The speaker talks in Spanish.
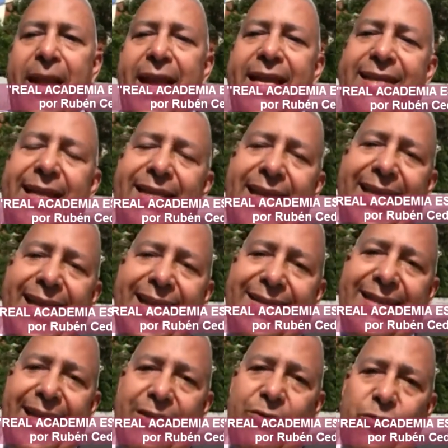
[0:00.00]
Y tener que
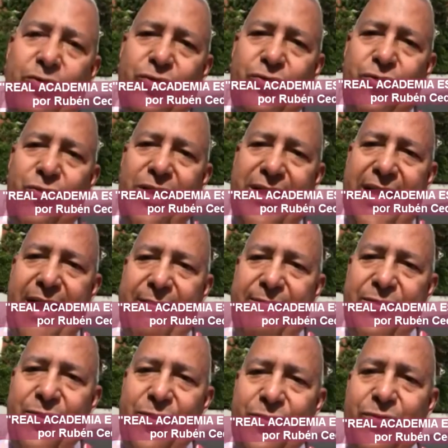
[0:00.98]
estar
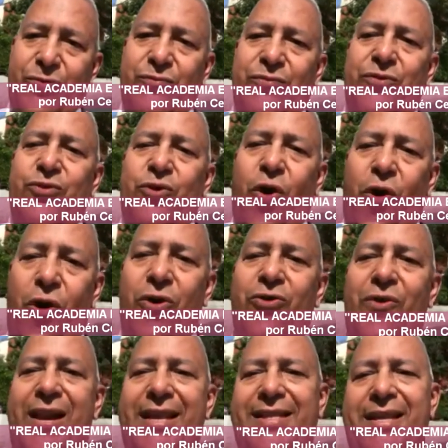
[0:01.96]
consultando
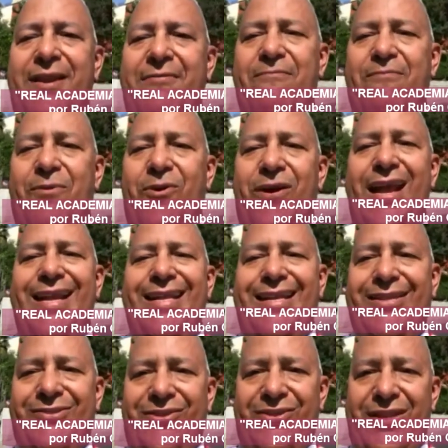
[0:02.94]
todo el tiempo el
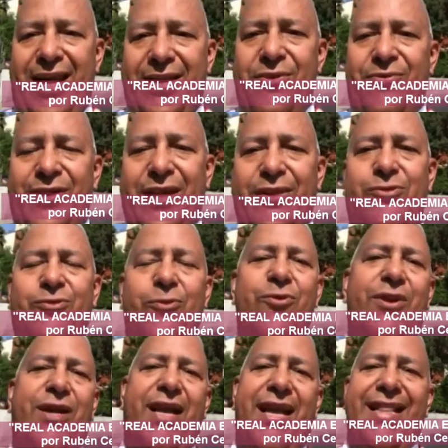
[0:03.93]
diccionario que
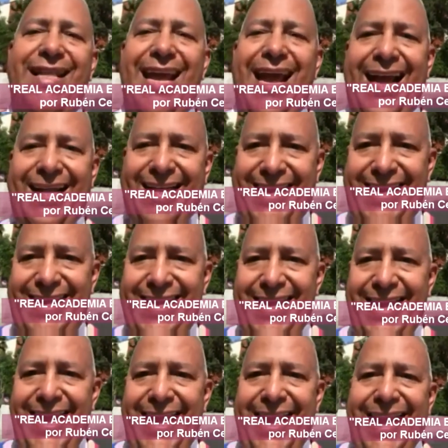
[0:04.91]
surge de aquí,
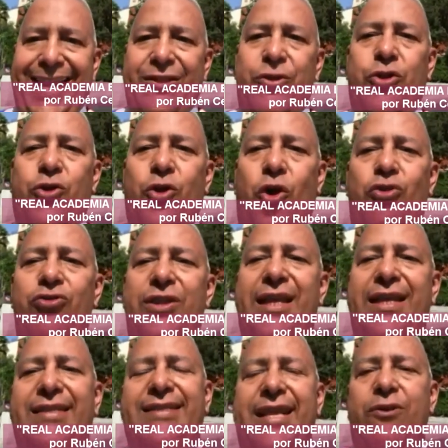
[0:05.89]

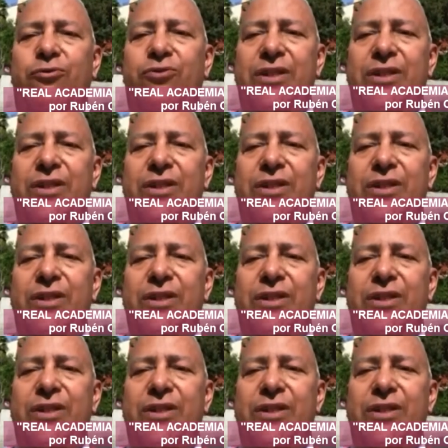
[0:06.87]
donde se